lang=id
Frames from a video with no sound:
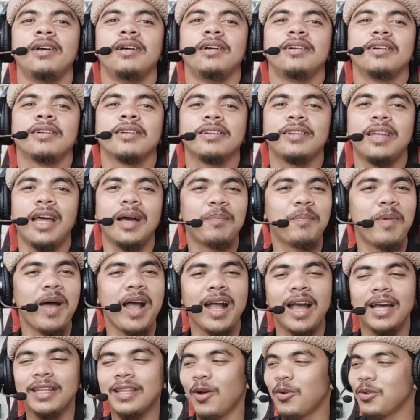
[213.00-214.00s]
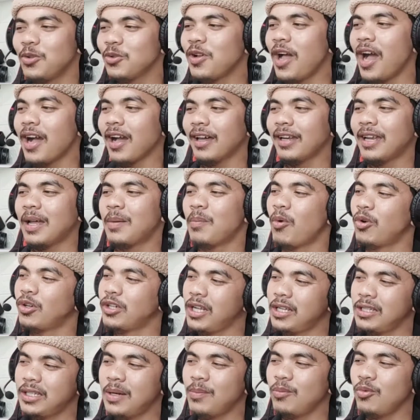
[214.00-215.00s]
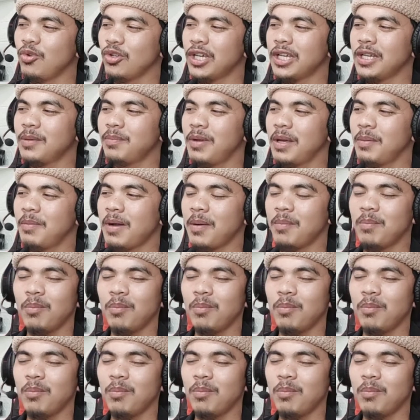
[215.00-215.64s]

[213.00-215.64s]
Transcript: Kenapa? Nggak tahu juga. Karena modelnya mungkin memang